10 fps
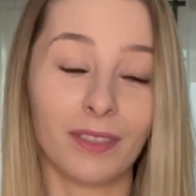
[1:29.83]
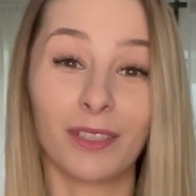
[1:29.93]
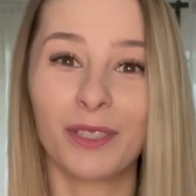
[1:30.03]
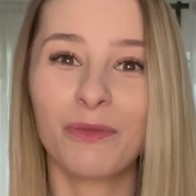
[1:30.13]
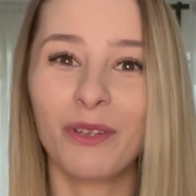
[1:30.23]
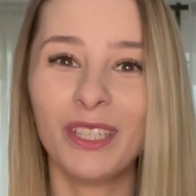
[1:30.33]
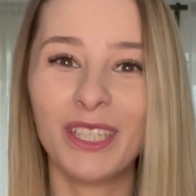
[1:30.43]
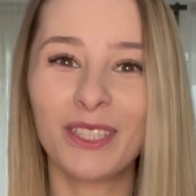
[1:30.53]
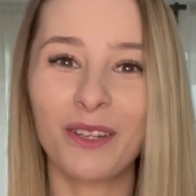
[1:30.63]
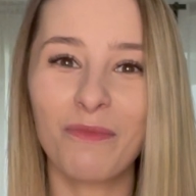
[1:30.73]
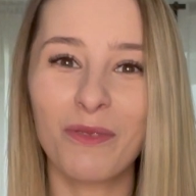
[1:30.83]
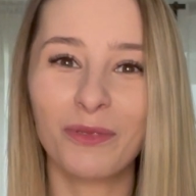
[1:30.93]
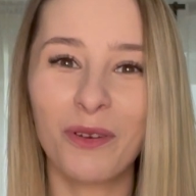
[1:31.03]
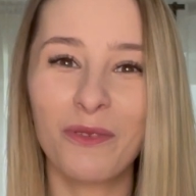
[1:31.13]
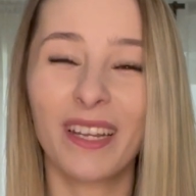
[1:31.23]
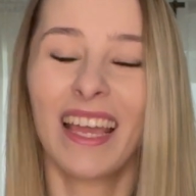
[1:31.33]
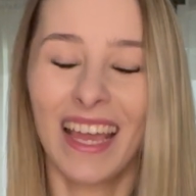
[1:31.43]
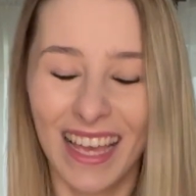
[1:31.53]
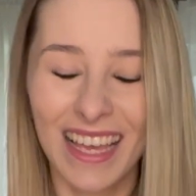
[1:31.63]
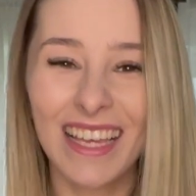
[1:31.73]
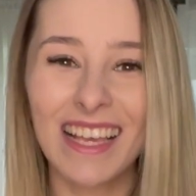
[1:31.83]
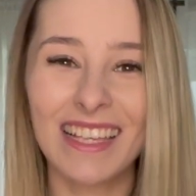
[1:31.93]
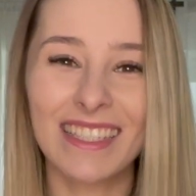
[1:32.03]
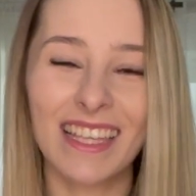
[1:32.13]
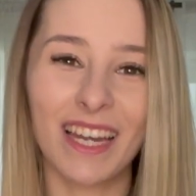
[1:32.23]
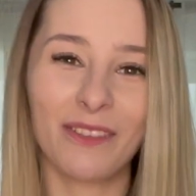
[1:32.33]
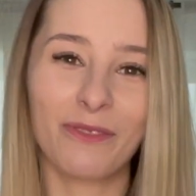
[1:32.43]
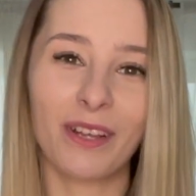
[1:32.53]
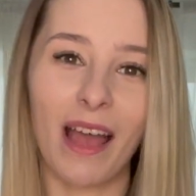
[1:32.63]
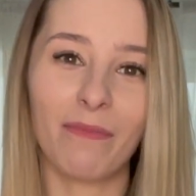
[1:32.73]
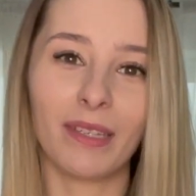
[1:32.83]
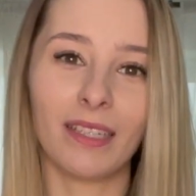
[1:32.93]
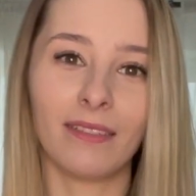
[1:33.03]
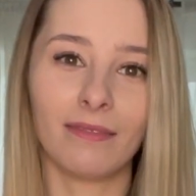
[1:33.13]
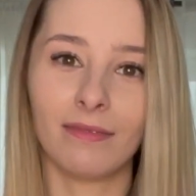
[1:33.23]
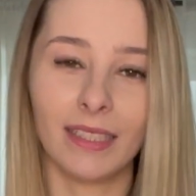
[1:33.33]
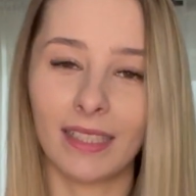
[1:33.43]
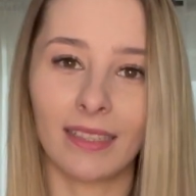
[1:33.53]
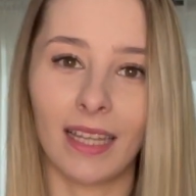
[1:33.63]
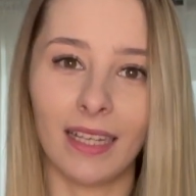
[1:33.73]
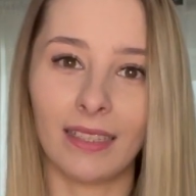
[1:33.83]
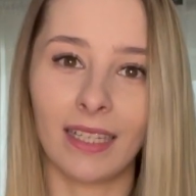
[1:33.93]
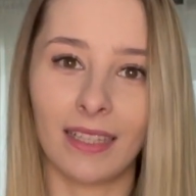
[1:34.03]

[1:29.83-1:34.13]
słoniki z trąbą do góry, z serduszkami itd., tak itd.